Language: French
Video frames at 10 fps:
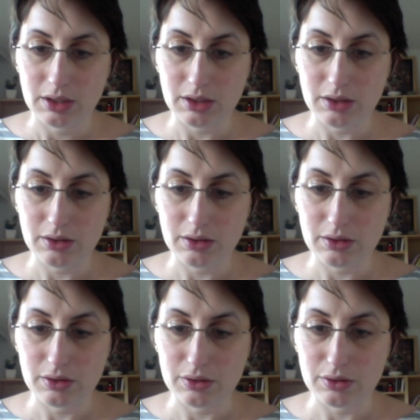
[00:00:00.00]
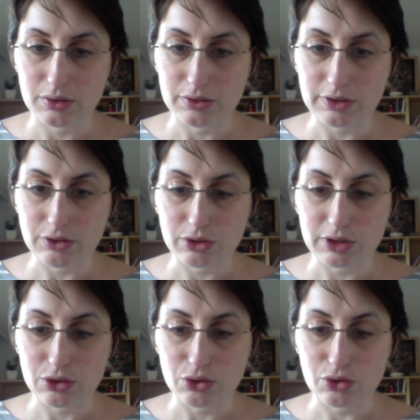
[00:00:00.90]
Euh, ça se
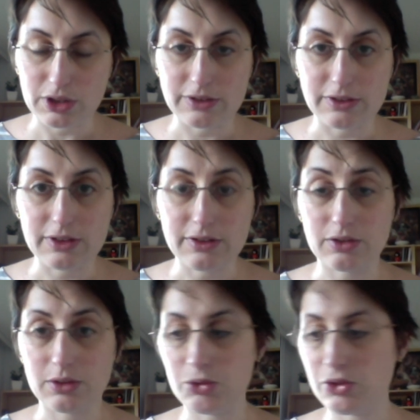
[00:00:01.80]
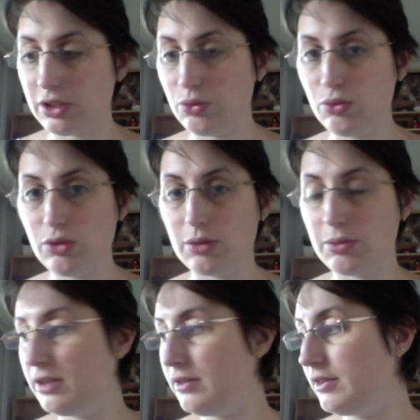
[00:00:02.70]
tricote en 4-5, c'est vraiment très doux comme
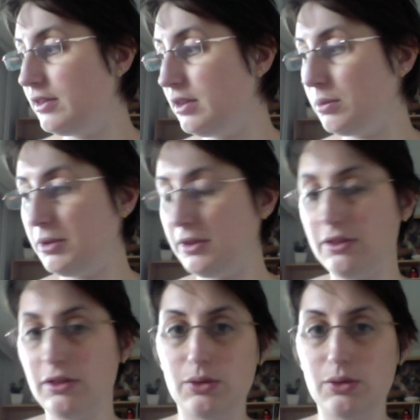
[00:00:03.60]
même, c'est un plaisir.